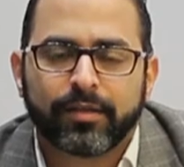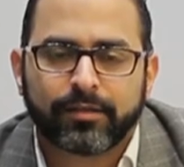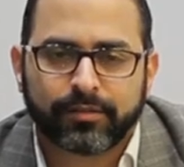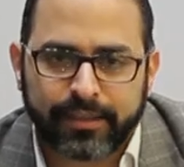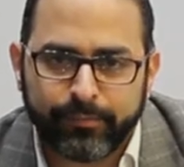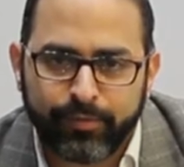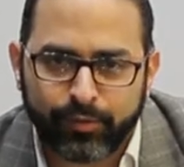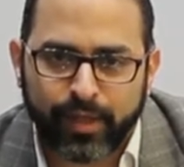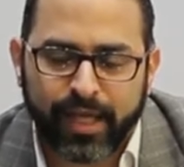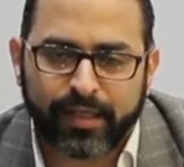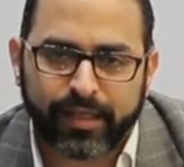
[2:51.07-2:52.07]
تطعيم
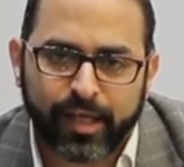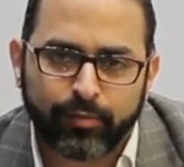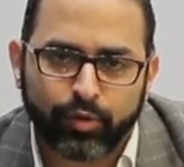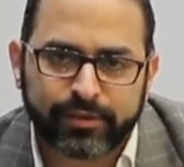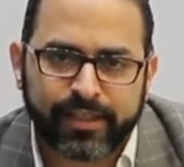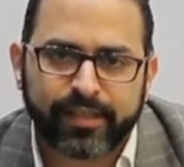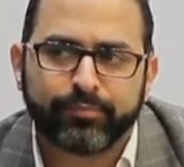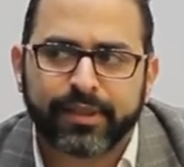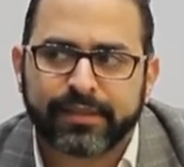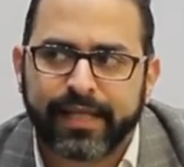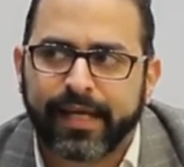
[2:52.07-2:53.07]
ثنائي غير مقترن
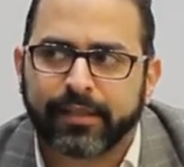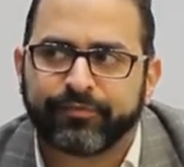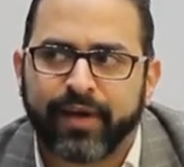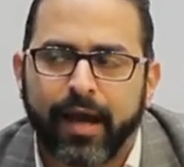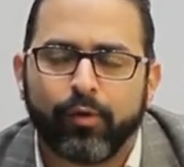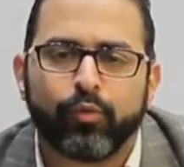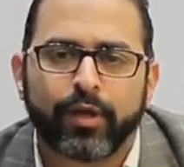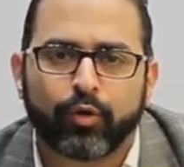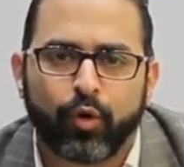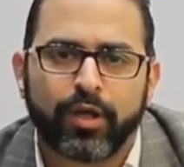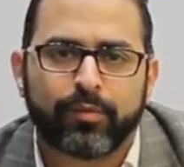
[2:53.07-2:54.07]
بيتاخد في اول
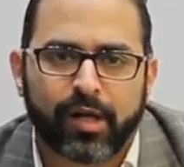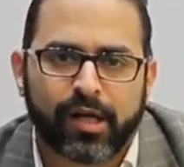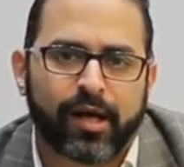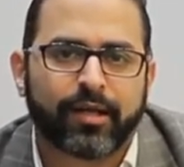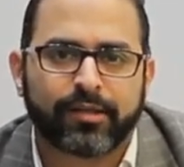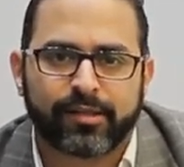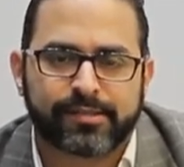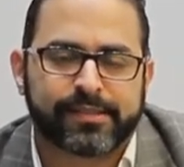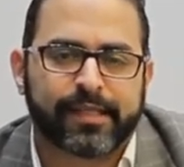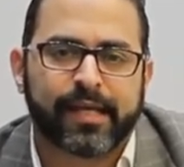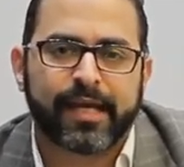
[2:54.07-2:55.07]
كل مرحله
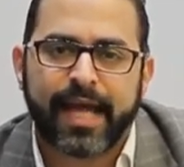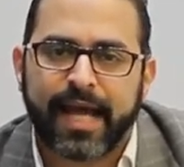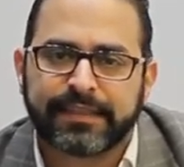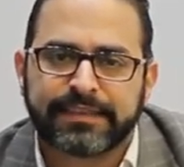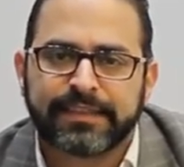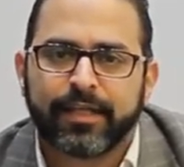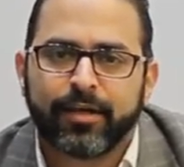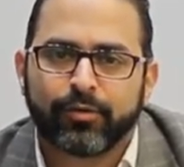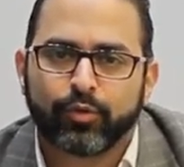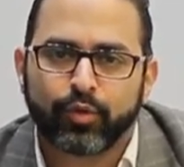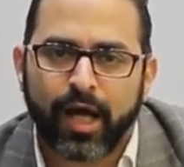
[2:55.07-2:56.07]
دراسيه يعني
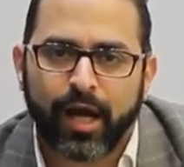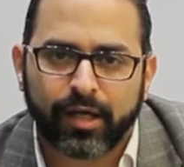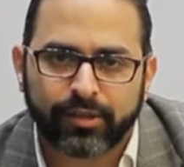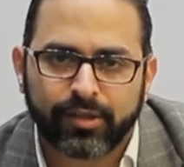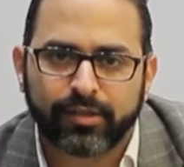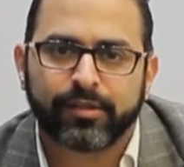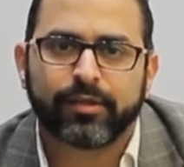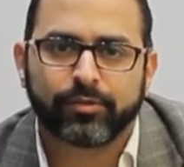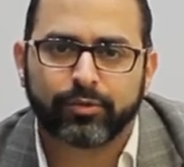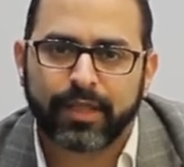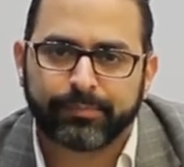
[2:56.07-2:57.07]
اولى حضانه
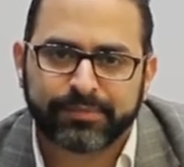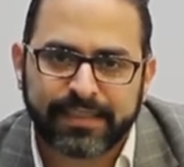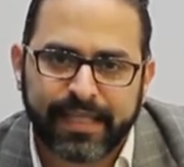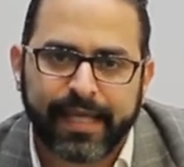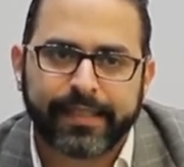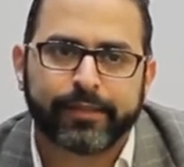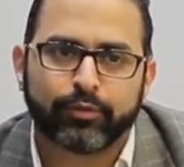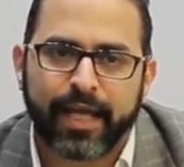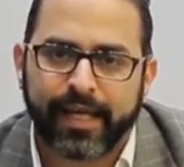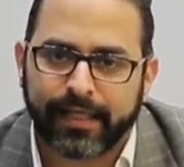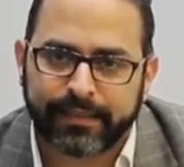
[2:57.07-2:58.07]
اولى ابتدائي
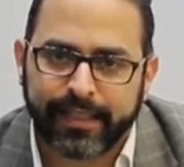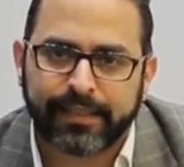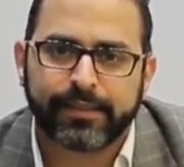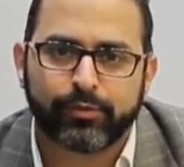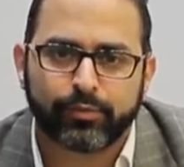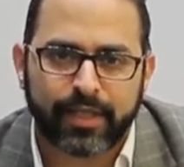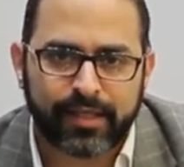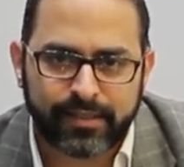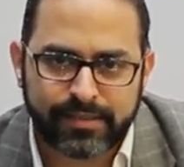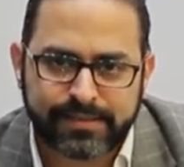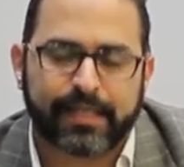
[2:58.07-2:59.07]
اولى اعدادي اولى
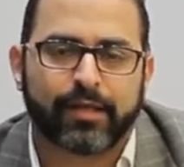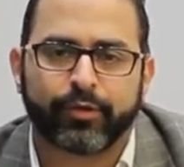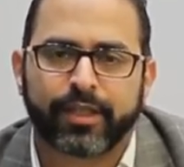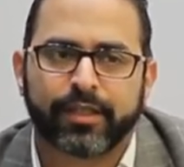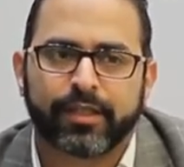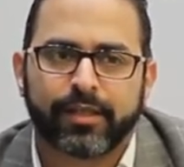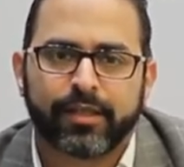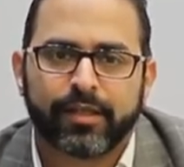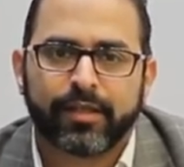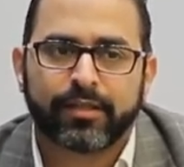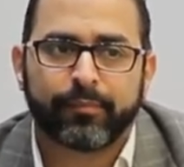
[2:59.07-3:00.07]
ثانوي
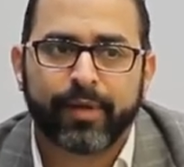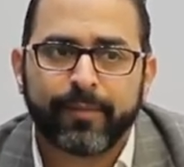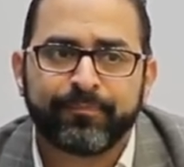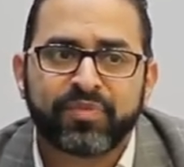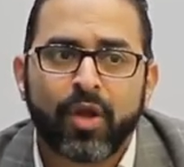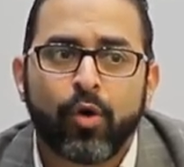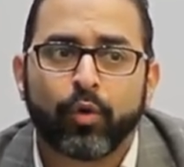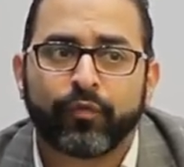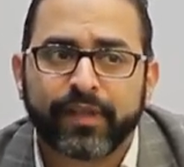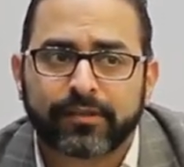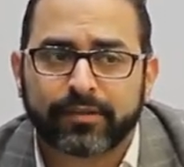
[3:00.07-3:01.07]
تمام
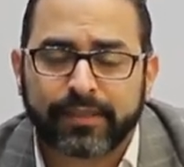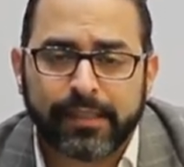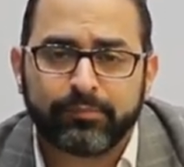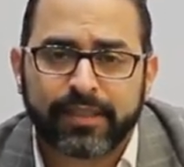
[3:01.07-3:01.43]
وفي تطعيم